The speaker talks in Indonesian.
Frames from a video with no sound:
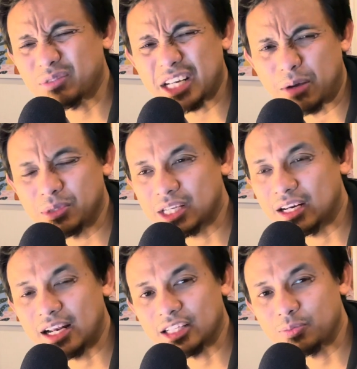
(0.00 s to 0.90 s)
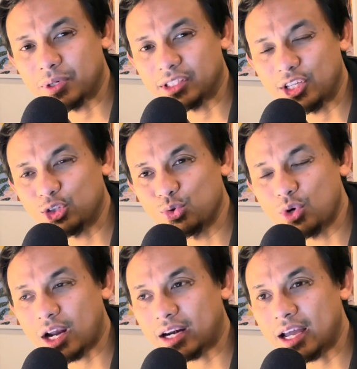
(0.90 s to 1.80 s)
tidak bisa dilihat seperti itu
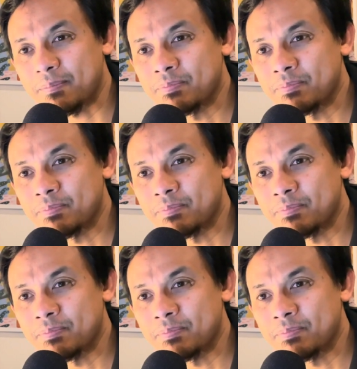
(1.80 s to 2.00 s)
karena